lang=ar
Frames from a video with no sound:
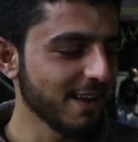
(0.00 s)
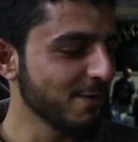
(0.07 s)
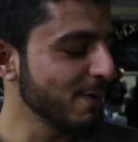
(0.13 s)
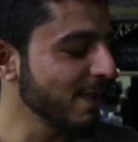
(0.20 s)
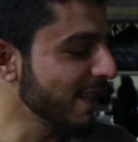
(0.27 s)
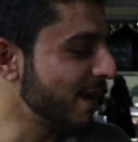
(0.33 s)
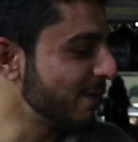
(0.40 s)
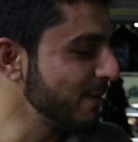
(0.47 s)

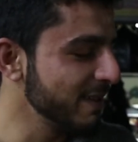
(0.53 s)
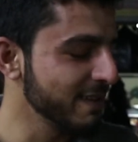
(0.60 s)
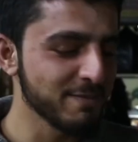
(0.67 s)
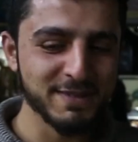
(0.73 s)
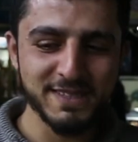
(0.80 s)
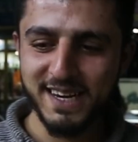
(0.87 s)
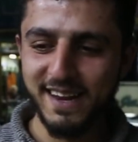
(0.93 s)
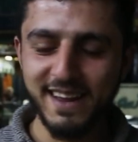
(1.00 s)
والله ابوي
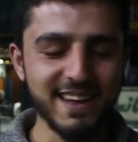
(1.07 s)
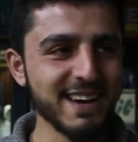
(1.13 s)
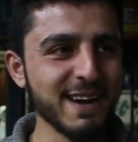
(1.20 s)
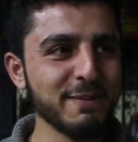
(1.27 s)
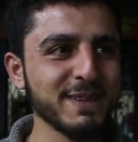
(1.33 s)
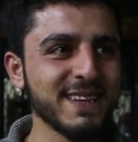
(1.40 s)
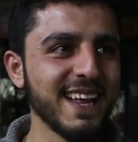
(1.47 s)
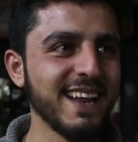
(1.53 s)
المشكله
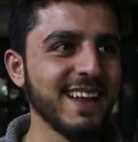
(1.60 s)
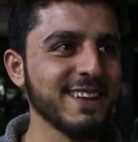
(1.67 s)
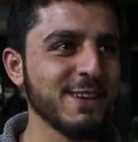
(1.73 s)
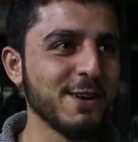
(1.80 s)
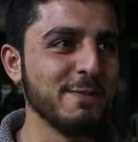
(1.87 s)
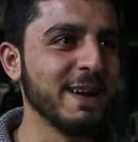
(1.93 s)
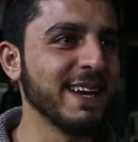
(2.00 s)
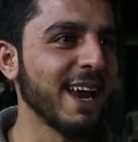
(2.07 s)
هربت ضليت
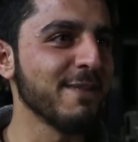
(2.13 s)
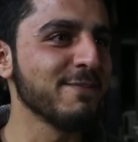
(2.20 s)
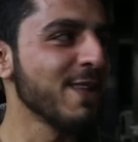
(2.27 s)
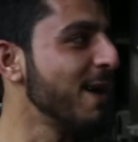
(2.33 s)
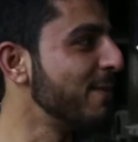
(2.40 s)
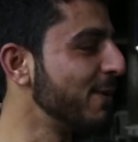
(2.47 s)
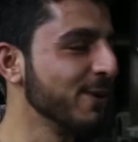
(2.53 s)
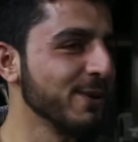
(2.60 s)
يومين عم
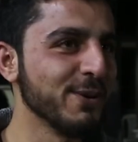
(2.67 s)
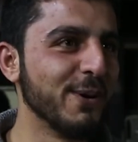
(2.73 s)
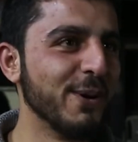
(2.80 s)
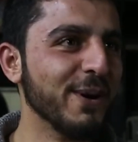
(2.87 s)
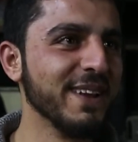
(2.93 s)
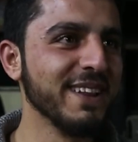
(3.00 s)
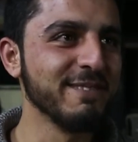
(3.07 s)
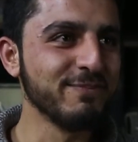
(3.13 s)
نام هون
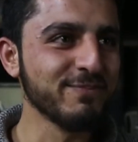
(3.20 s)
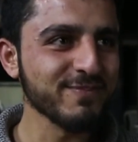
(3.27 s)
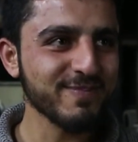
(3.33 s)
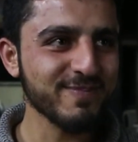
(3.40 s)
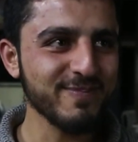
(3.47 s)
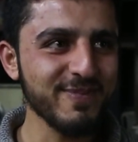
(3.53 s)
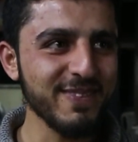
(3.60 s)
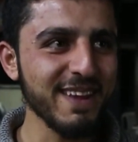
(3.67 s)
وهون
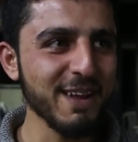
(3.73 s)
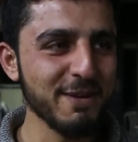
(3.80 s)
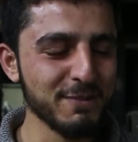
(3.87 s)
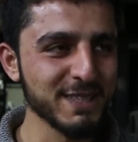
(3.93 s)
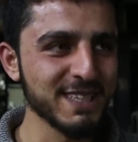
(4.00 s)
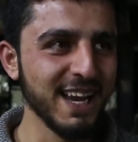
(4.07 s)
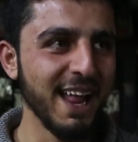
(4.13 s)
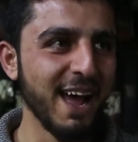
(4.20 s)

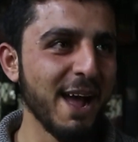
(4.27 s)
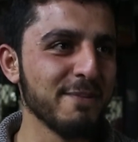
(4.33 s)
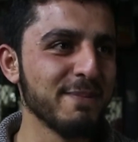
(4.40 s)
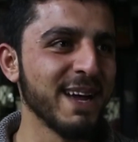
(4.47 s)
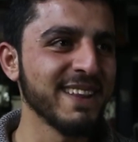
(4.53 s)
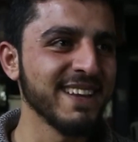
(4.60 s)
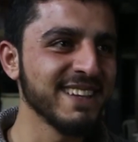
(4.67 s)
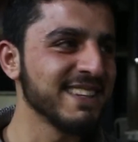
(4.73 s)
مش الحال
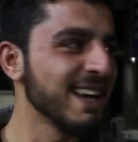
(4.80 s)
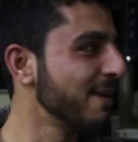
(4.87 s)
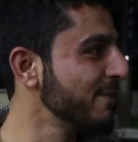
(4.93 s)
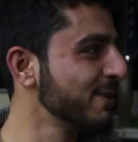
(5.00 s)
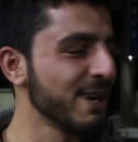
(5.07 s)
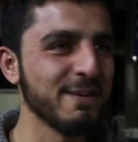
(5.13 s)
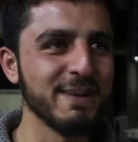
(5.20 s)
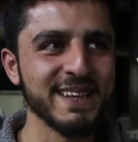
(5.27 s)
بعدين
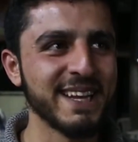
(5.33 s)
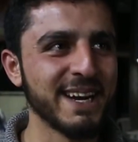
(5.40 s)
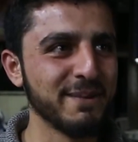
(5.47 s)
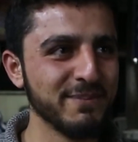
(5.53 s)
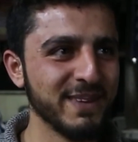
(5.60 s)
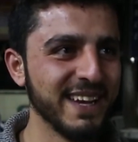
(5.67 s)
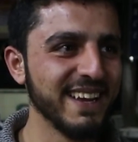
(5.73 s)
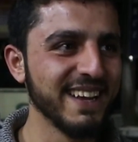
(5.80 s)
جابونا
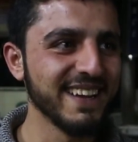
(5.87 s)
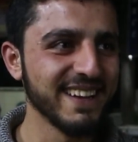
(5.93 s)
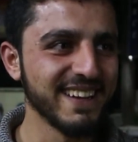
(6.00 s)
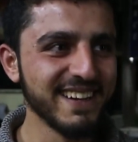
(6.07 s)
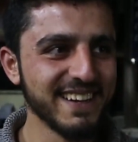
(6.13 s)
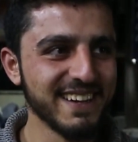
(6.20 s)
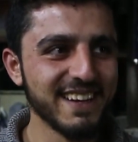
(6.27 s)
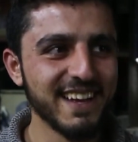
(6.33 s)
وضربني
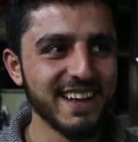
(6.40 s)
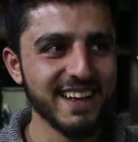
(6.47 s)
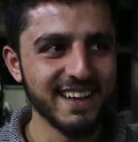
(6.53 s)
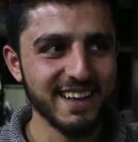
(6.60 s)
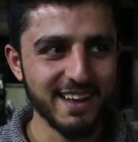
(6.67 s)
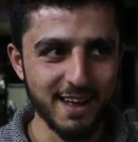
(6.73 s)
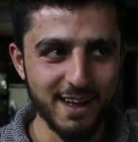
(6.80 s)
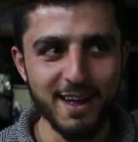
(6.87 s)
بالبرارج من
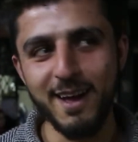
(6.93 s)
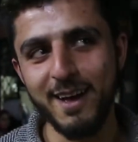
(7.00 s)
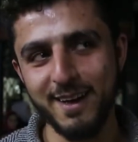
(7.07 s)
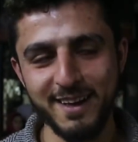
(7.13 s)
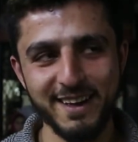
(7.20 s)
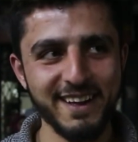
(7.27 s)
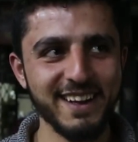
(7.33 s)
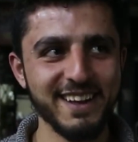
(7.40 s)
هون
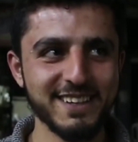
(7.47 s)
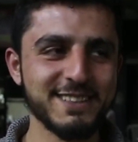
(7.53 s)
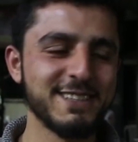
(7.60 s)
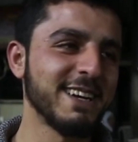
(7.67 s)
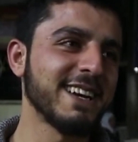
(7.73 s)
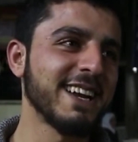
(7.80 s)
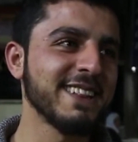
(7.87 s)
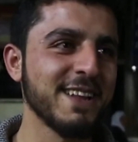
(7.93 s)
آه
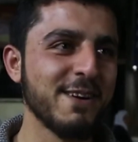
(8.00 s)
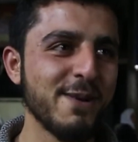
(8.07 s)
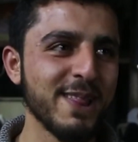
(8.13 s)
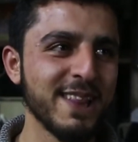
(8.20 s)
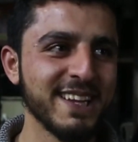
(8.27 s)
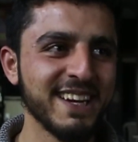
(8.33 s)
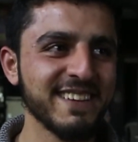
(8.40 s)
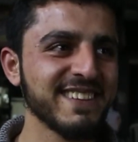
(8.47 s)
شردنا
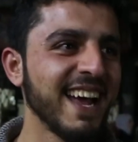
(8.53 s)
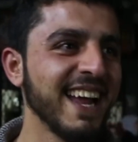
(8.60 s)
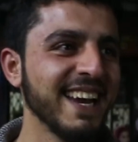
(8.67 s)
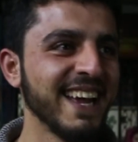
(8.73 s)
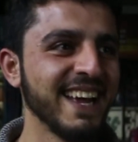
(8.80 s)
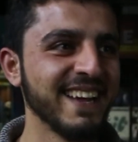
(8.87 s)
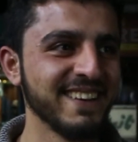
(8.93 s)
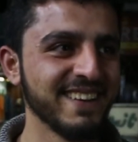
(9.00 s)
والله
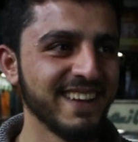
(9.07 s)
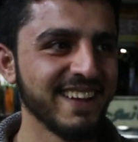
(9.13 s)
نزحنا يعني